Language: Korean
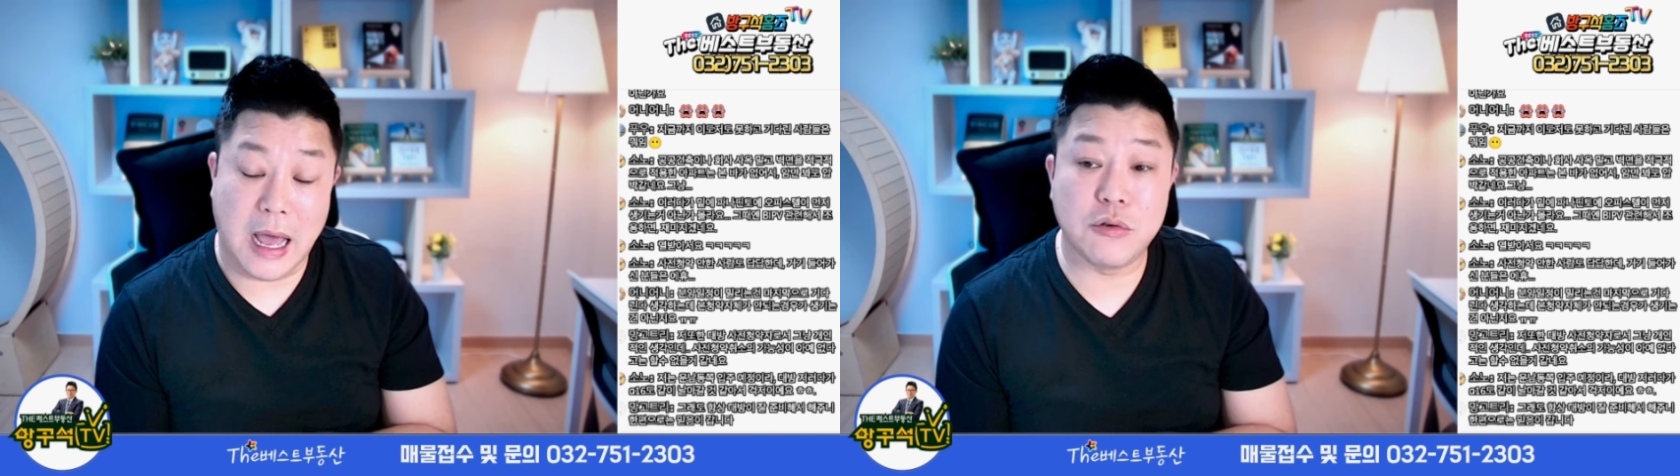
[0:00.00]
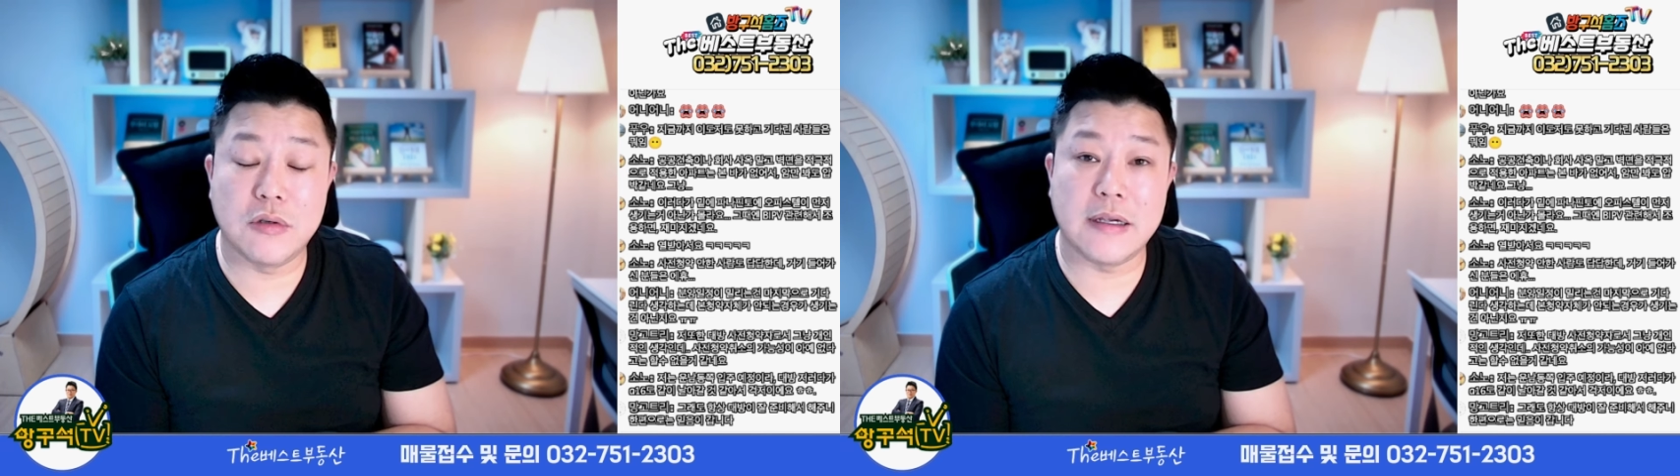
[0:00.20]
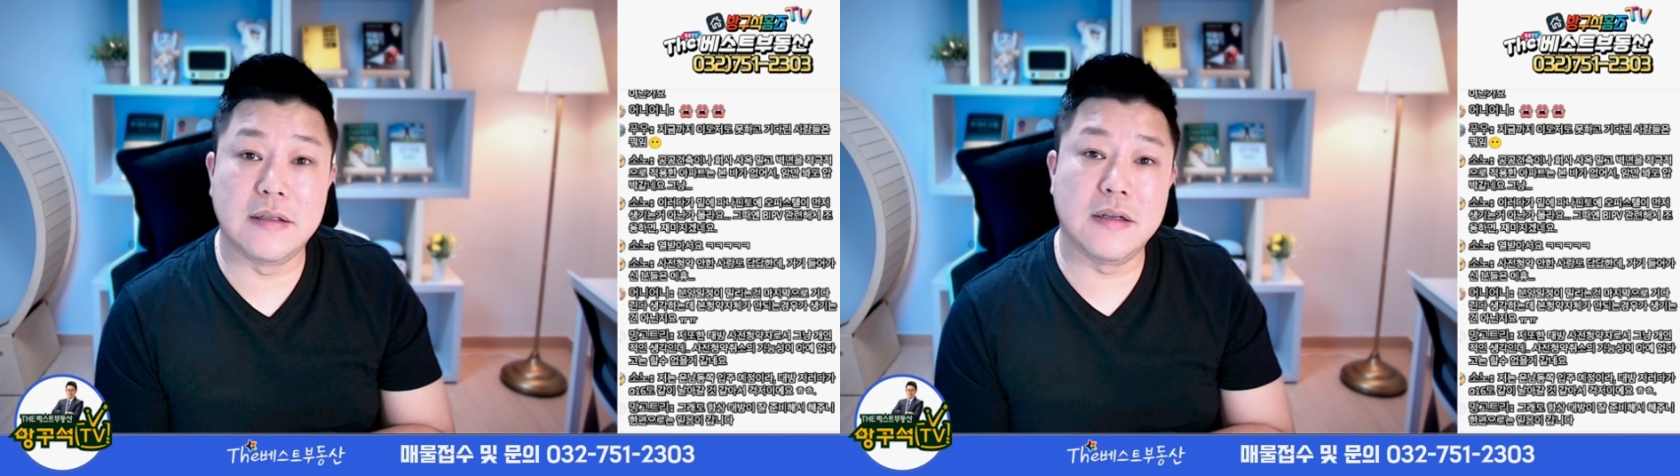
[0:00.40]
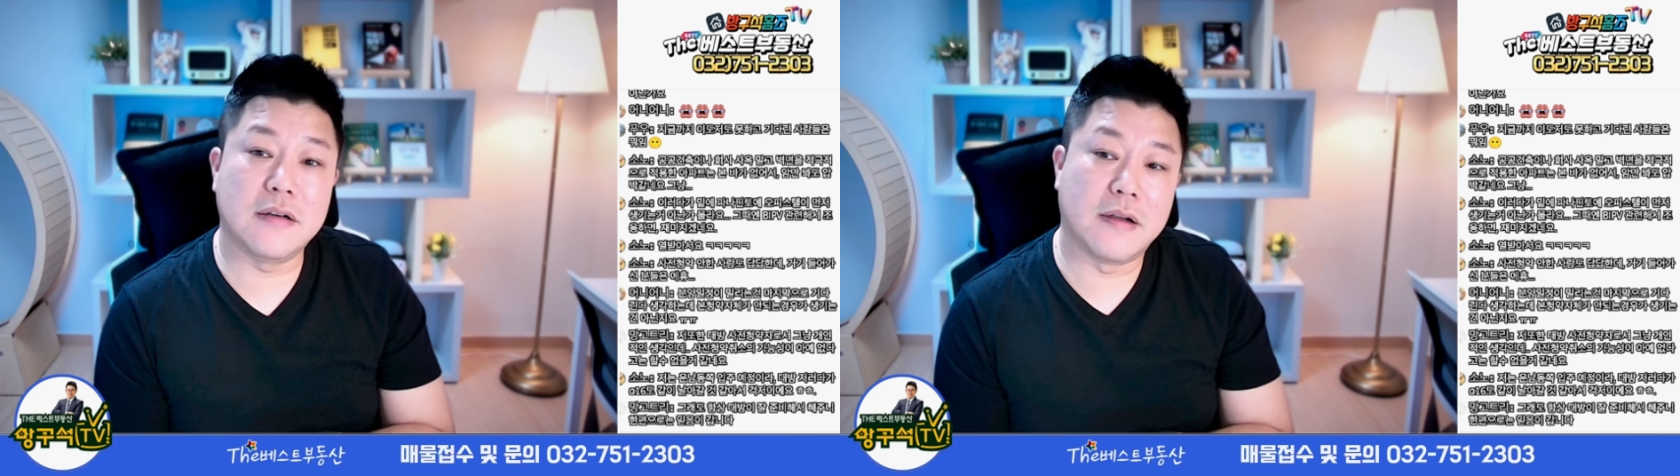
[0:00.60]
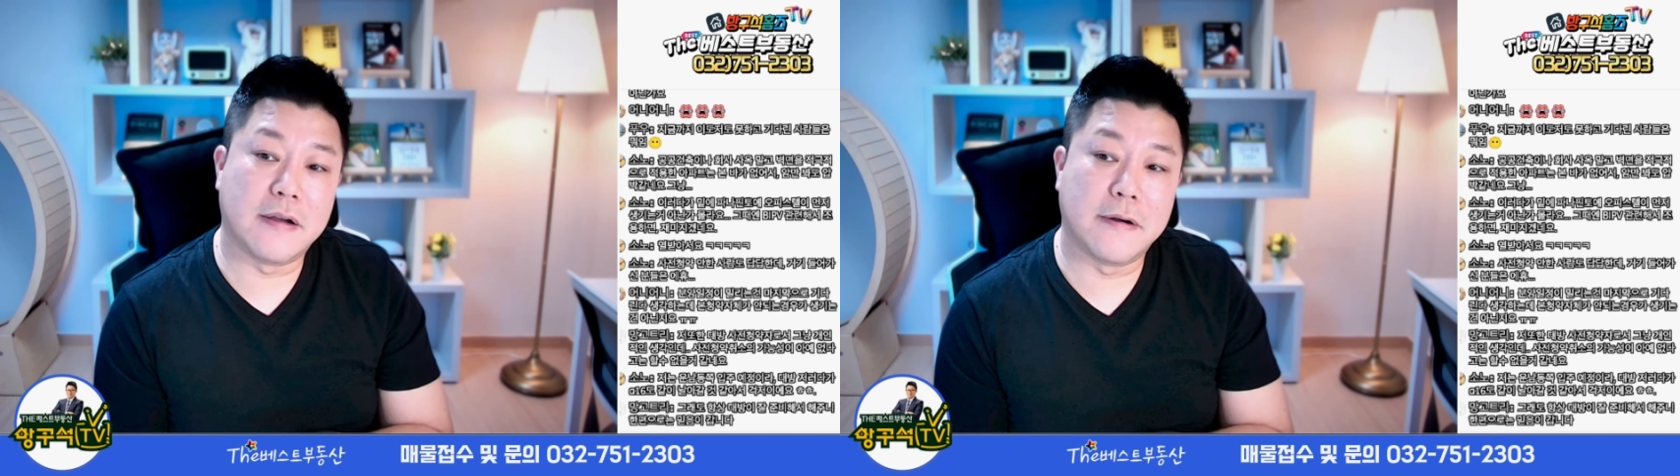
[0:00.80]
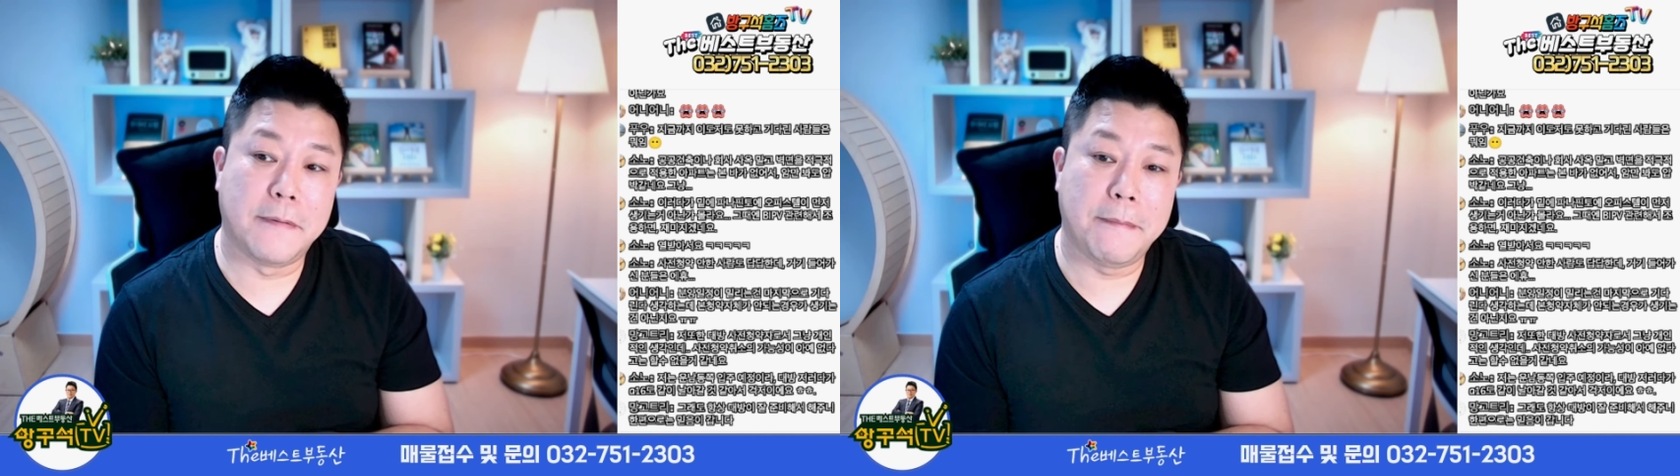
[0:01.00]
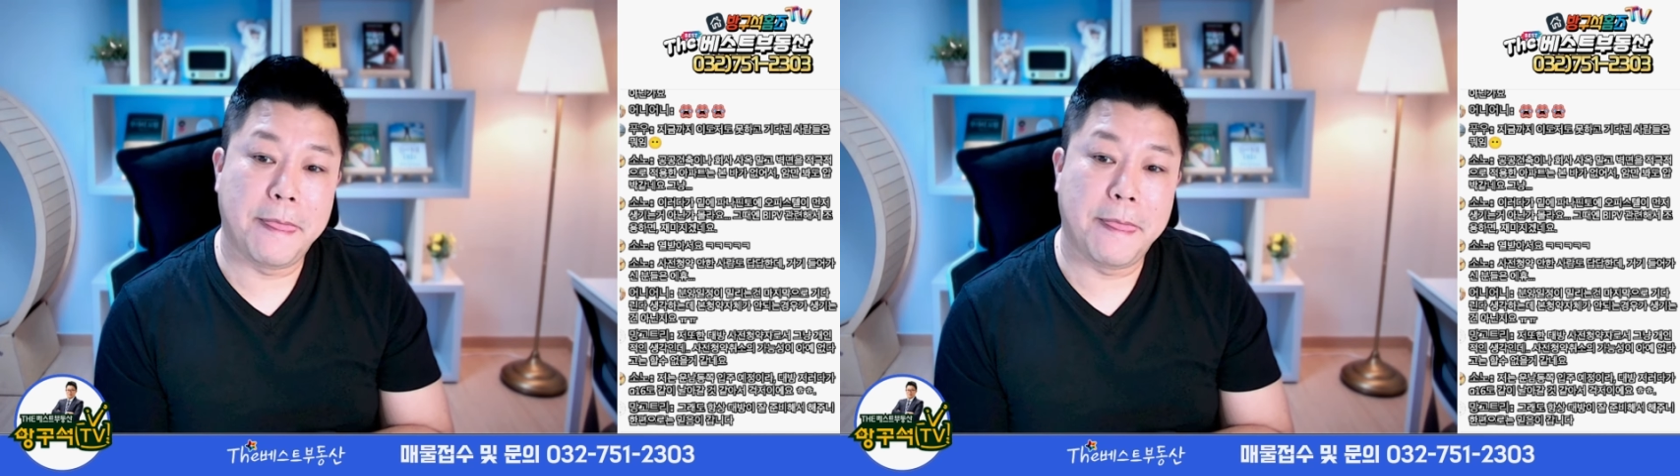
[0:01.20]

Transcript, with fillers: 나올 수가 있는 거예요.